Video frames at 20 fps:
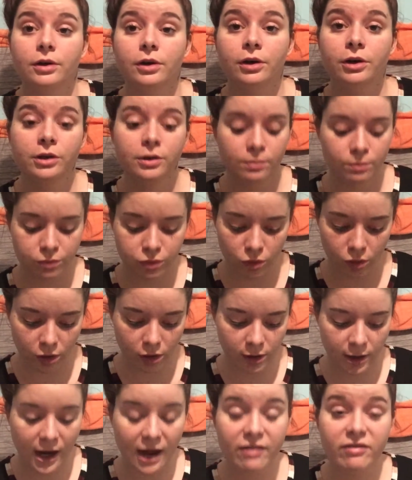oui, pour
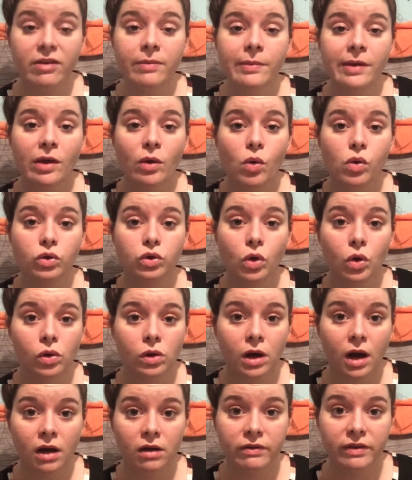euh, laver mes cotons,
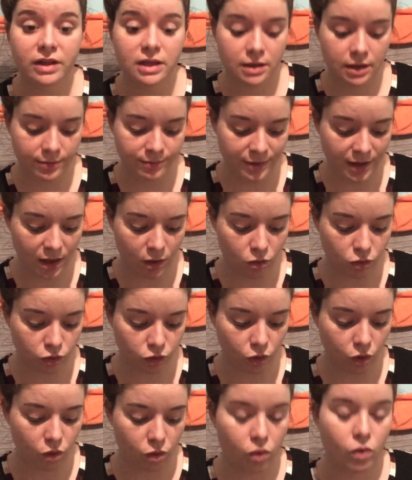en fait, mes
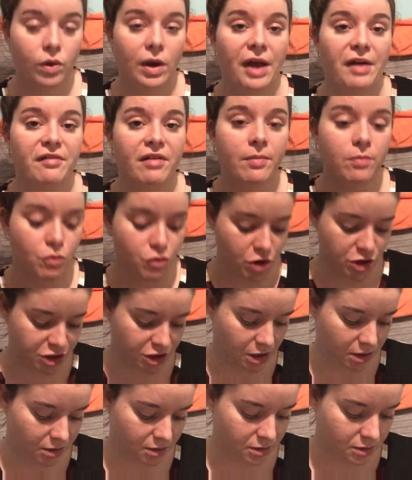cotons lavables, quoi,
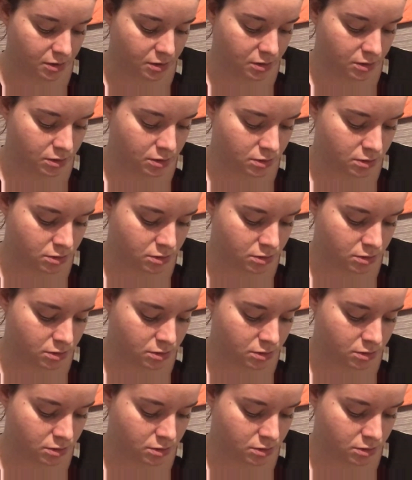genre... Euh,